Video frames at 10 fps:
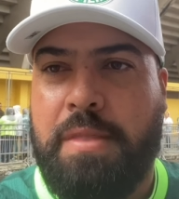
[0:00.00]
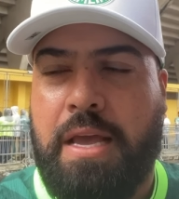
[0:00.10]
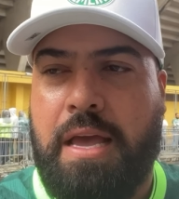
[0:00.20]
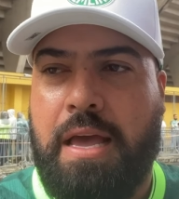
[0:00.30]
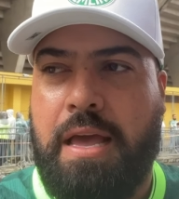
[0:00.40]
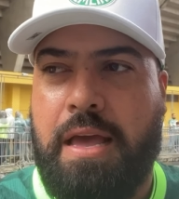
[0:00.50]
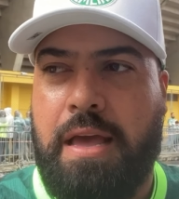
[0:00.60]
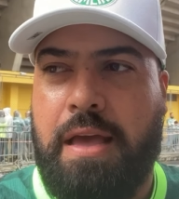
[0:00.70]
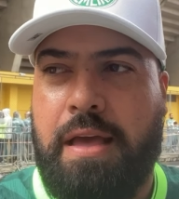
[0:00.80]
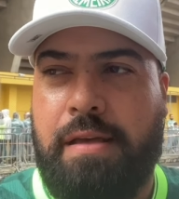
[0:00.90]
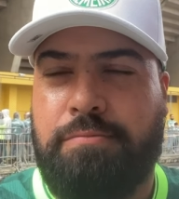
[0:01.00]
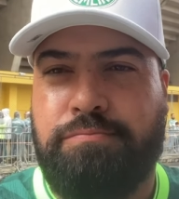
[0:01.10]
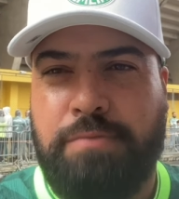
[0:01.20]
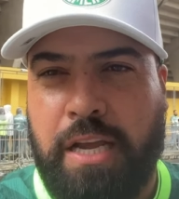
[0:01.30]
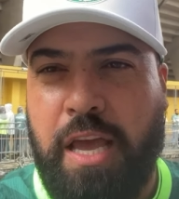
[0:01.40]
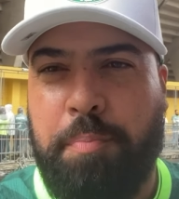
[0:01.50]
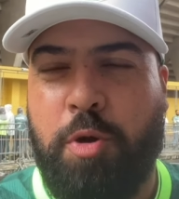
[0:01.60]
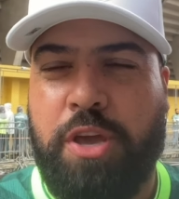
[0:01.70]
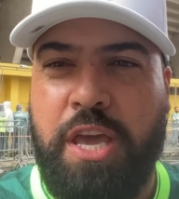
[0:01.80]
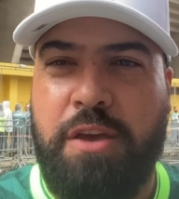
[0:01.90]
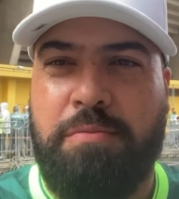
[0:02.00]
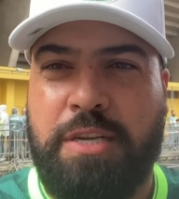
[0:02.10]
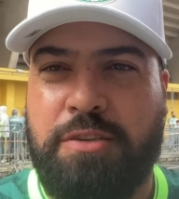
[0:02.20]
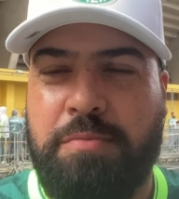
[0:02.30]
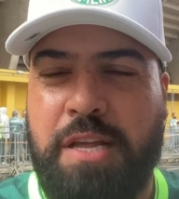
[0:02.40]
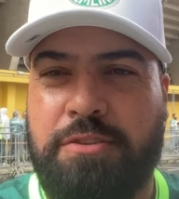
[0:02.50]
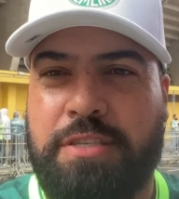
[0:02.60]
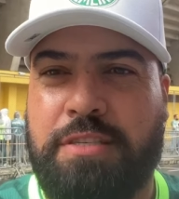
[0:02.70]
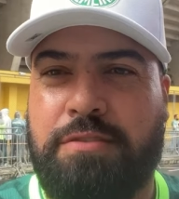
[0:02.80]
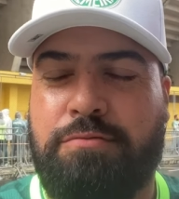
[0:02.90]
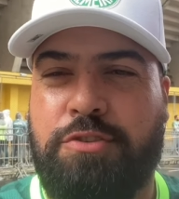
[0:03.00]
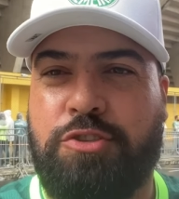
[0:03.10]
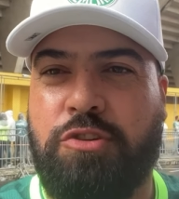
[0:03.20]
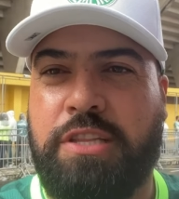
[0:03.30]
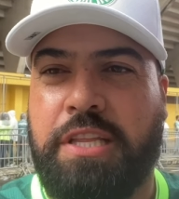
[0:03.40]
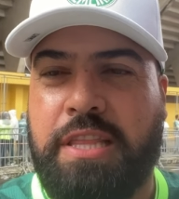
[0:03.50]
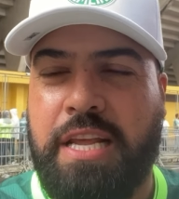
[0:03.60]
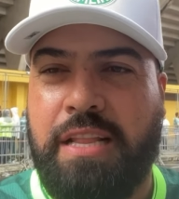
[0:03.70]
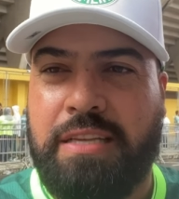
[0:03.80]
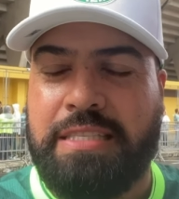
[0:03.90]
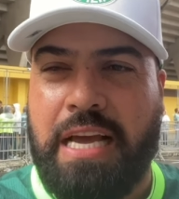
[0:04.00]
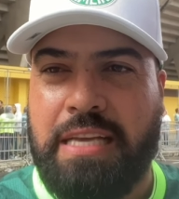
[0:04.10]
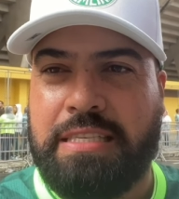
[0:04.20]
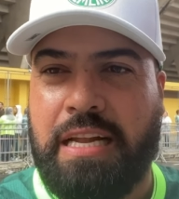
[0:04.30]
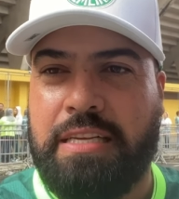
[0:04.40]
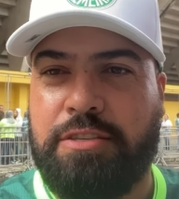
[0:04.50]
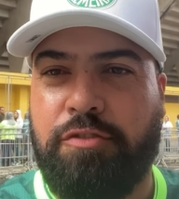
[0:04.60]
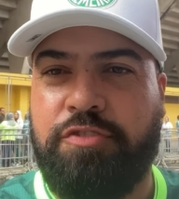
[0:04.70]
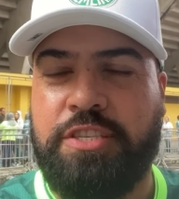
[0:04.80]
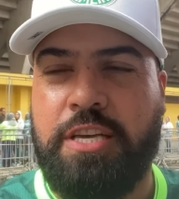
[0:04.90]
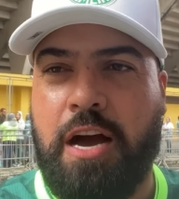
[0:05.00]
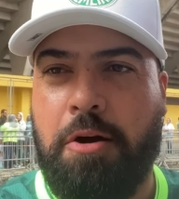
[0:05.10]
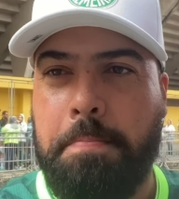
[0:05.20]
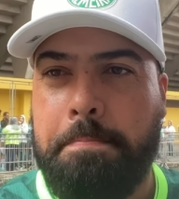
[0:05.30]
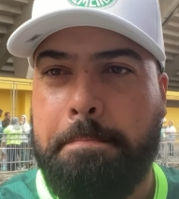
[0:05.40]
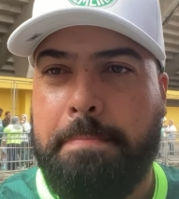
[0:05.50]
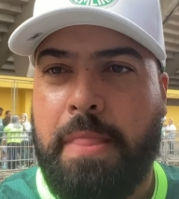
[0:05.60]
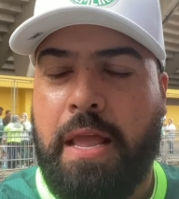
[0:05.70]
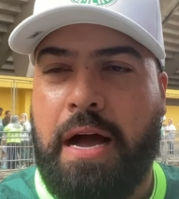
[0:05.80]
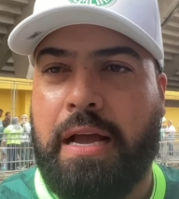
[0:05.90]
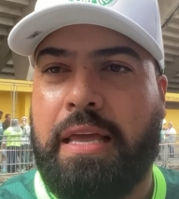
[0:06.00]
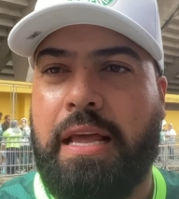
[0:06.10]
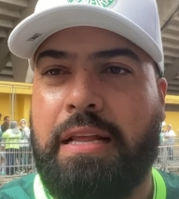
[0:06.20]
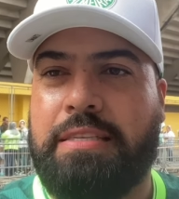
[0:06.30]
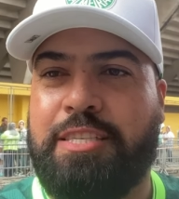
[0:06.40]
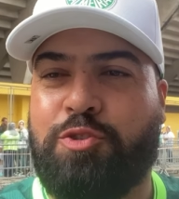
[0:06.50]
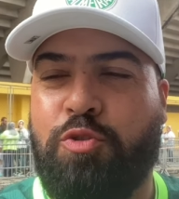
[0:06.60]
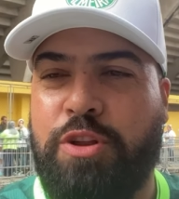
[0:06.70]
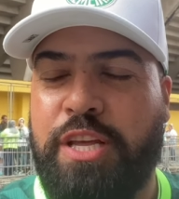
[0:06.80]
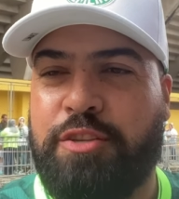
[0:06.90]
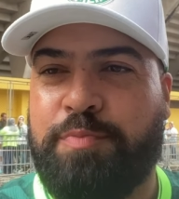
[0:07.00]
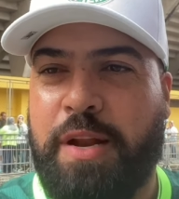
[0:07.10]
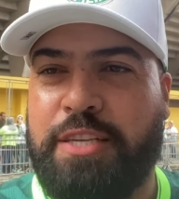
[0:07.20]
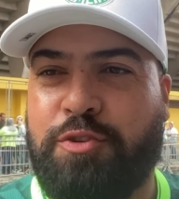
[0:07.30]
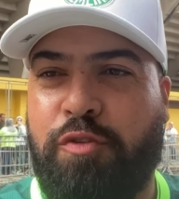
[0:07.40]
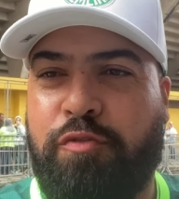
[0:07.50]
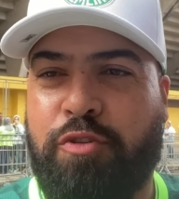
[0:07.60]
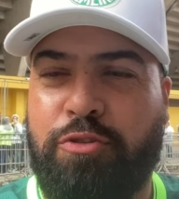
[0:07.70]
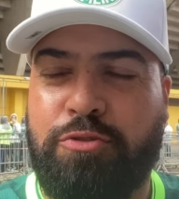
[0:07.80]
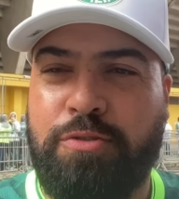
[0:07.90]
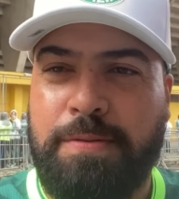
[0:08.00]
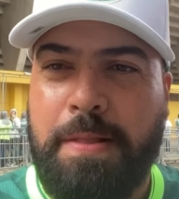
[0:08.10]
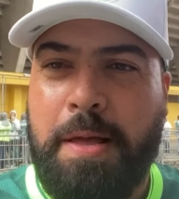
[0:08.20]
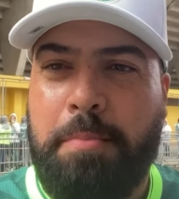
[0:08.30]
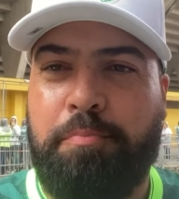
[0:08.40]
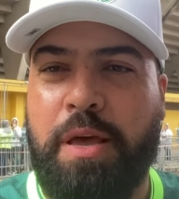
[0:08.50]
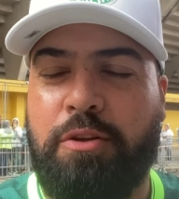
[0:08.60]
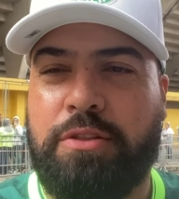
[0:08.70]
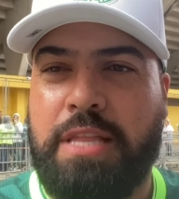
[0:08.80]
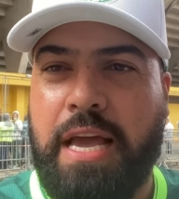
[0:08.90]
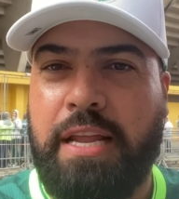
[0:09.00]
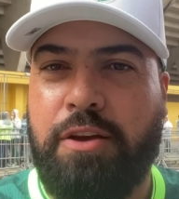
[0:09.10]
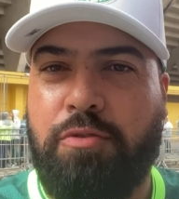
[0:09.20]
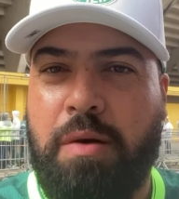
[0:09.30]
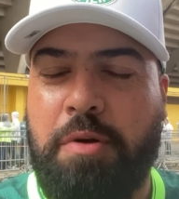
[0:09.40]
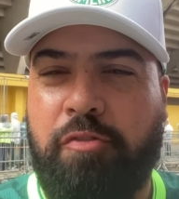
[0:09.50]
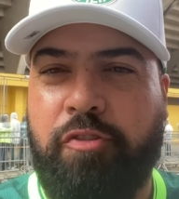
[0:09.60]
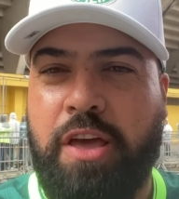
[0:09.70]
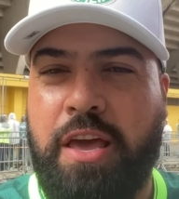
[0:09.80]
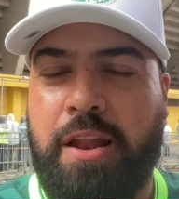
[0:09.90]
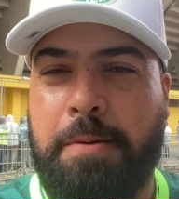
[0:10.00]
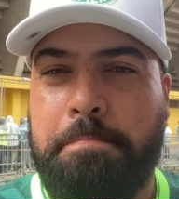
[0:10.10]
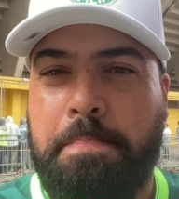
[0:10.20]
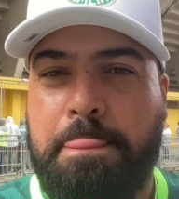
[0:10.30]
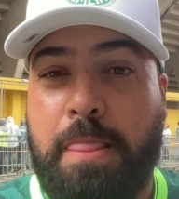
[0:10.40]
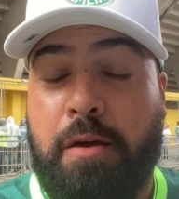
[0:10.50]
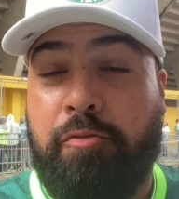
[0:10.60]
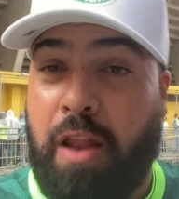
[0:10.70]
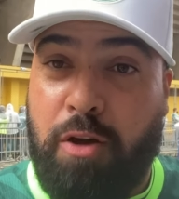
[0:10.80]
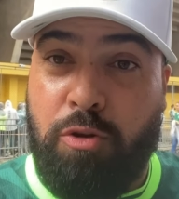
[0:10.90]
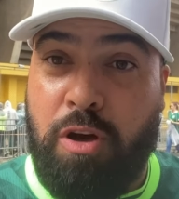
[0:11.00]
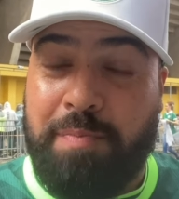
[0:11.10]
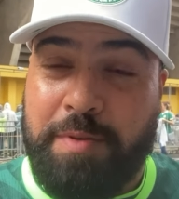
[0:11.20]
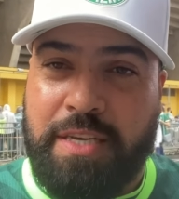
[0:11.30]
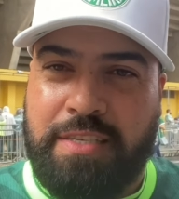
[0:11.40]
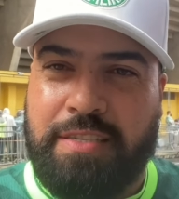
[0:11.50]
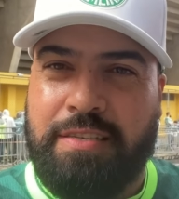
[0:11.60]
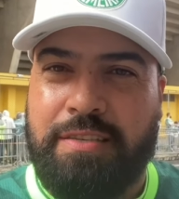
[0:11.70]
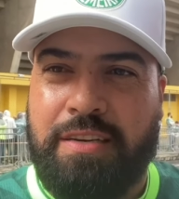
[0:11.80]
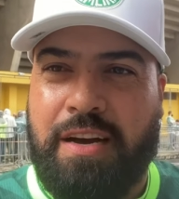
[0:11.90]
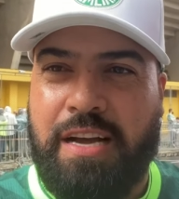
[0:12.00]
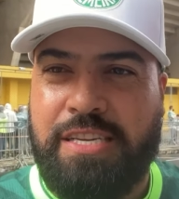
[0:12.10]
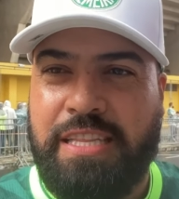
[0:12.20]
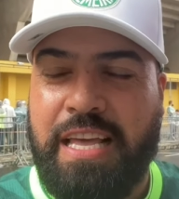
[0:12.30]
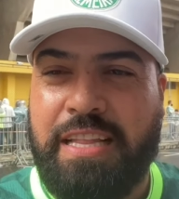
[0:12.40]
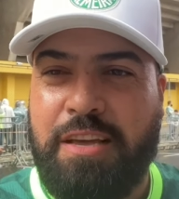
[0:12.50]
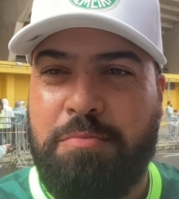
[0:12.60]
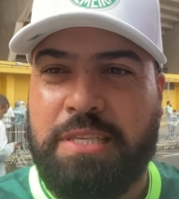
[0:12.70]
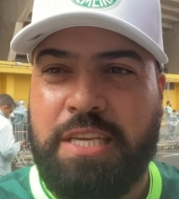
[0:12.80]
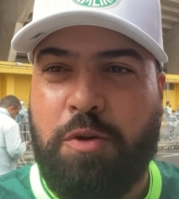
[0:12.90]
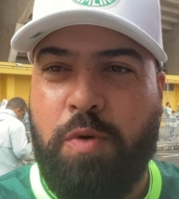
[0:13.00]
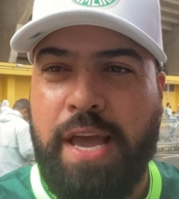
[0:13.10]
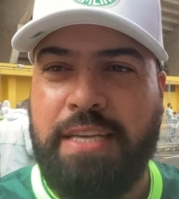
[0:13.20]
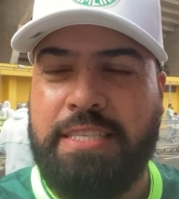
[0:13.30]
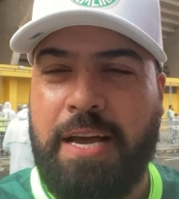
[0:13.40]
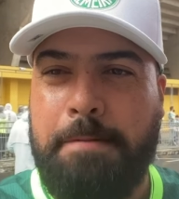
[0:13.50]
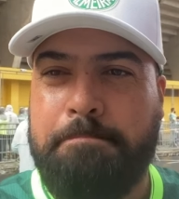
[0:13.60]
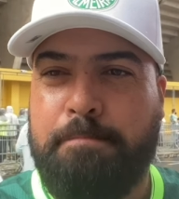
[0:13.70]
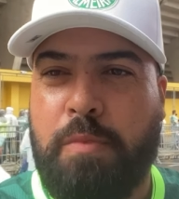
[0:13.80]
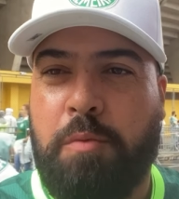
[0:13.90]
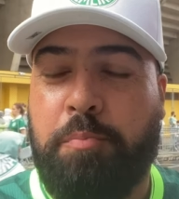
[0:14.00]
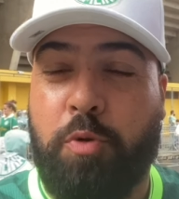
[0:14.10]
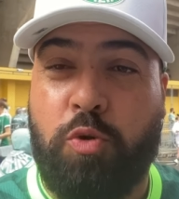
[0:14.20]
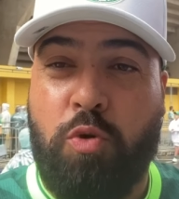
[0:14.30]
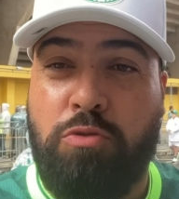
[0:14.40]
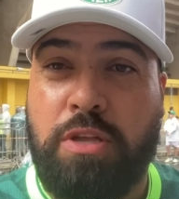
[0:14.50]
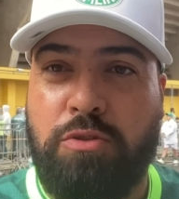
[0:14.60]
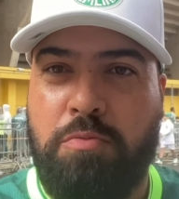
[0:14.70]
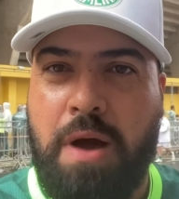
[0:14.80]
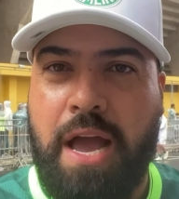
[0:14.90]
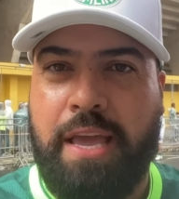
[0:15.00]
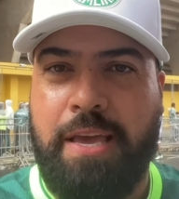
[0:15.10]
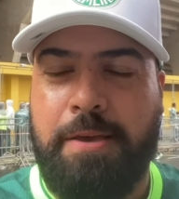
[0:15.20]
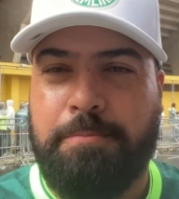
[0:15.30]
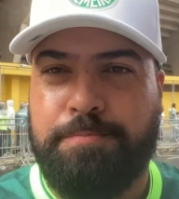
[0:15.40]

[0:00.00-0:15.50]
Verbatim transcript: é, daqui a pouquinho, mais ou menos 18h30, sai a escalação oficial, aqueles escolhidos para esse confronto pelo técnico Abel Ferreira. Flávio Lopes, acho que tem que ter uma sequência, por conta do Mike